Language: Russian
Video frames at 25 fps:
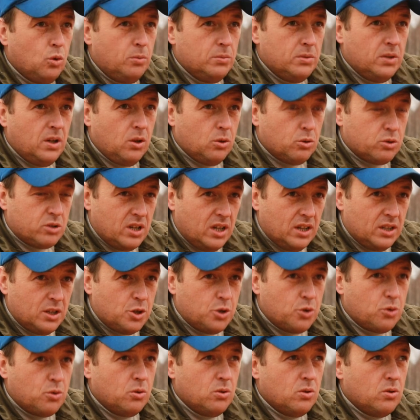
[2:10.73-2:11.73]
Дом дал
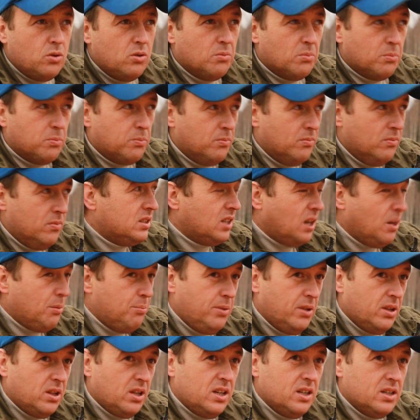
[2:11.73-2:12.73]
усадочку,
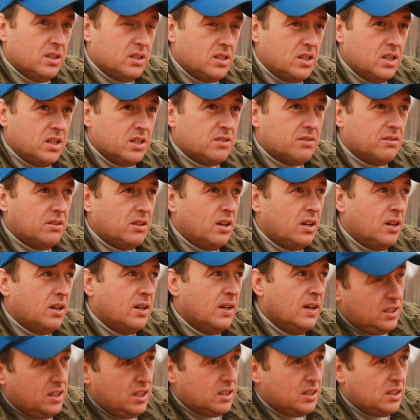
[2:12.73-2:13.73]
стропила,
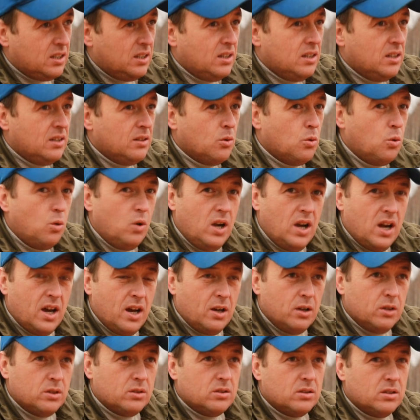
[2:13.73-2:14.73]
естественно, где-то
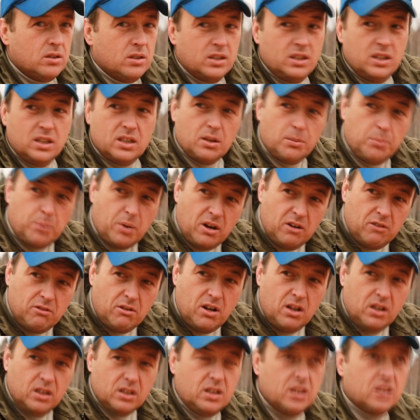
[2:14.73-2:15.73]
гуляют, где-то
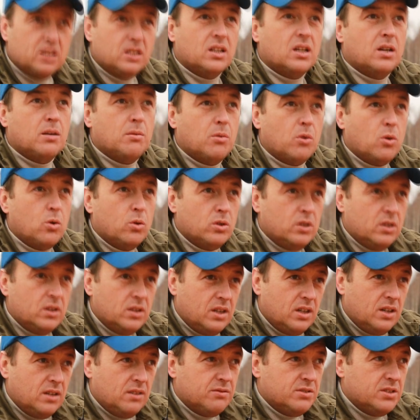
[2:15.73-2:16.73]
провал, где-то наоборот
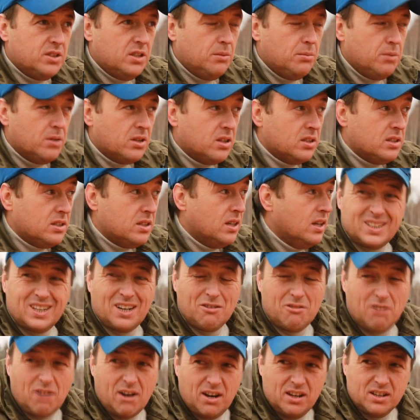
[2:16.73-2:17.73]
она вздыбилась.
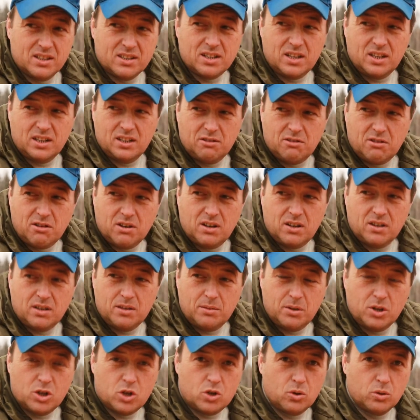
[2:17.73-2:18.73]
Срывали
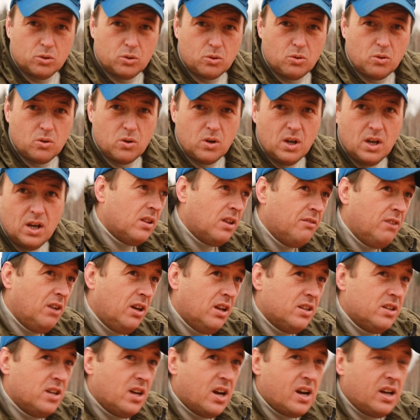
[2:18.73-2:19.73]
заново решетку,
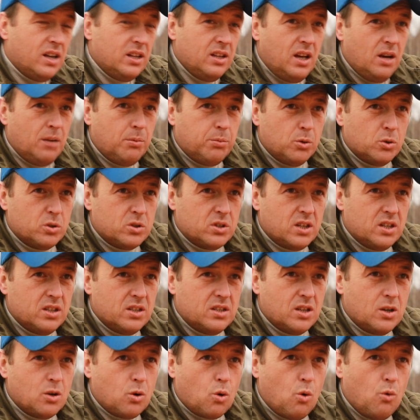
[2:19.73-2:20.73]
ловили диагональ
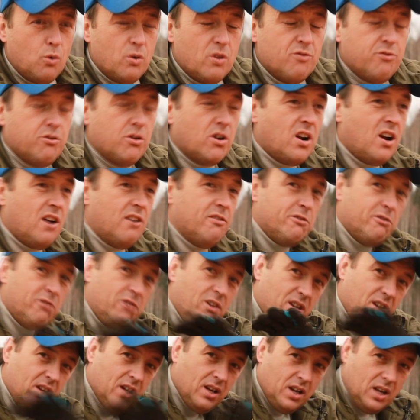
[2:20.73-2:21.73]
плоскости кровли,
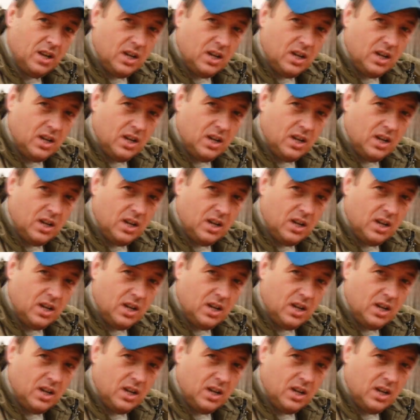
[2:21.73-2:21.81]
выравнивали